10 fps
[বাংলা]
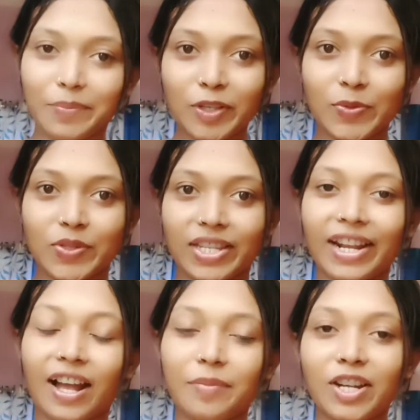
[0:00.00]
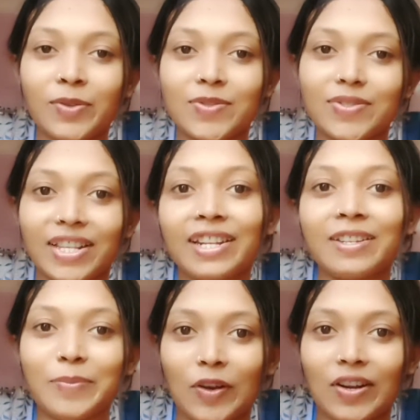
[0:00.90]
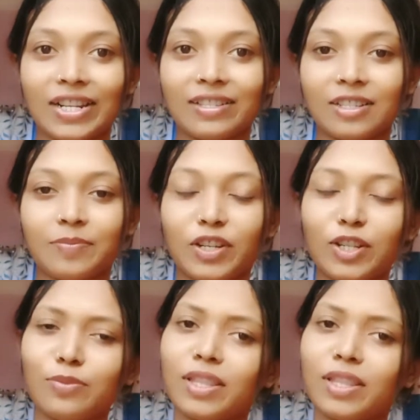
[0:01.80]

শ্রুতি আর আমার নতুন চ্যানেল বং আনস্ক্রিপ্টে